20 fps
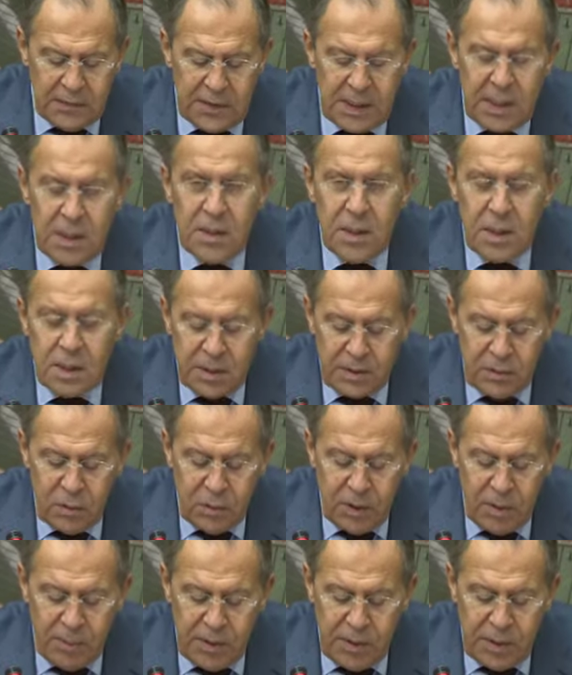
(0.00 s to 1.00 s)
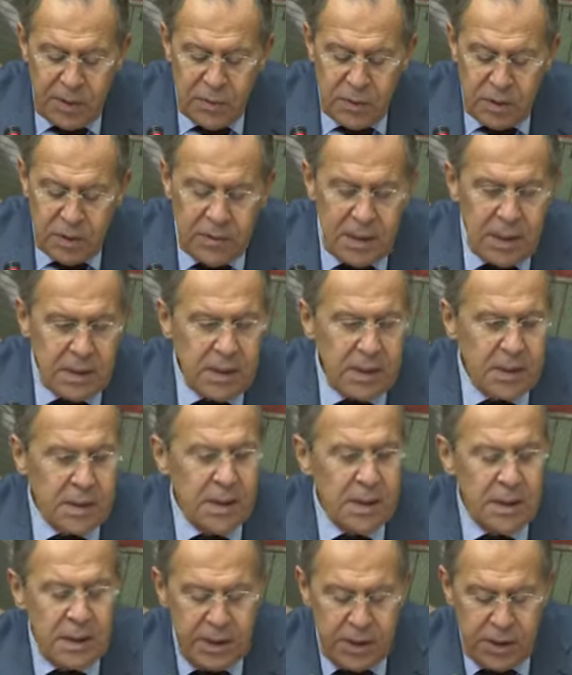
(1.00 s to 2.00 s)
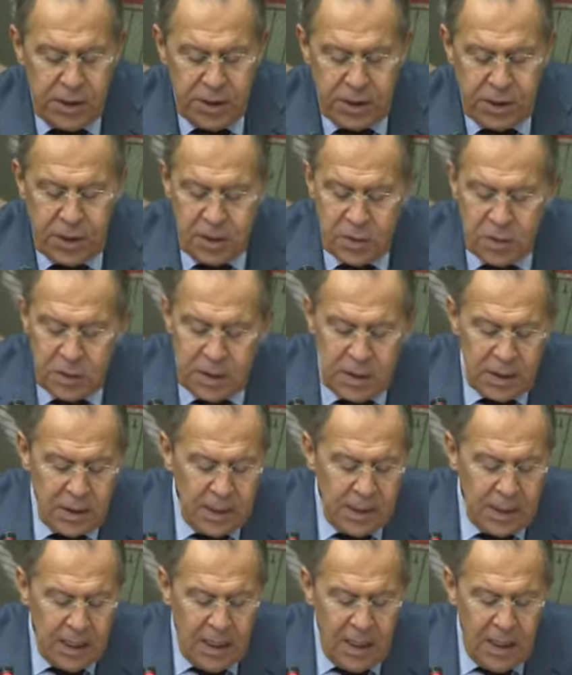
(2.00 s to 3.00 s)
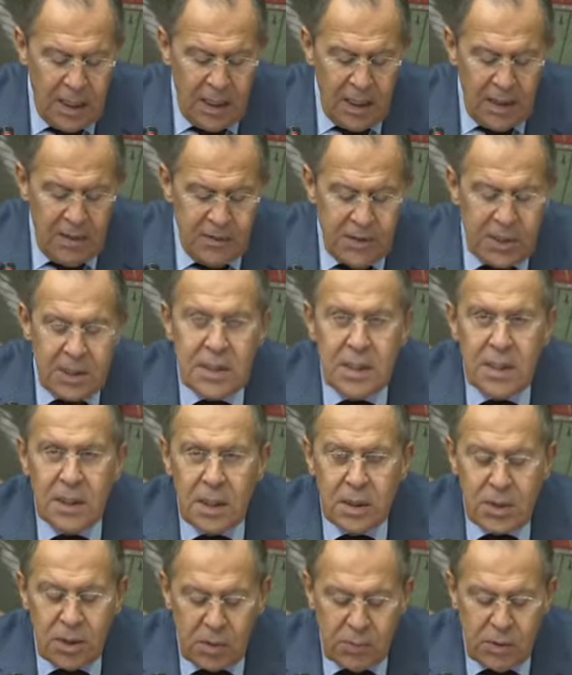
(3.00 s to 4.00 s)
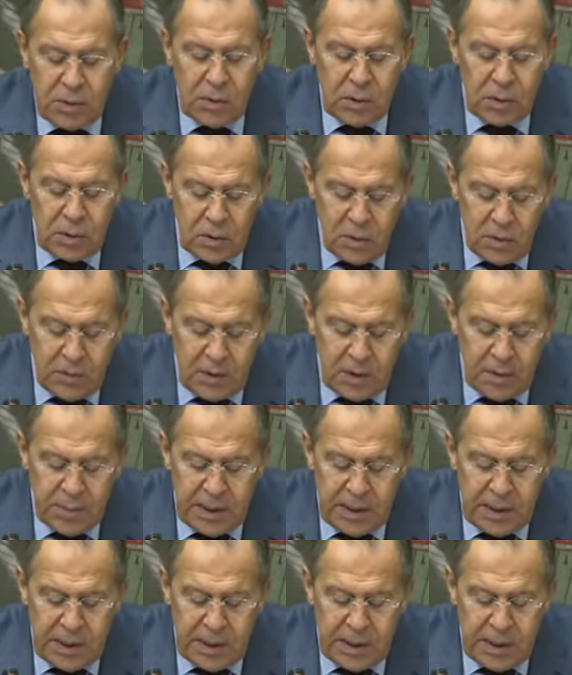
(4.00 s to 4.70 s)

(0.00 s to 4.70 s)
содействие укреплению связей со исторической родиной в числе наших безусловных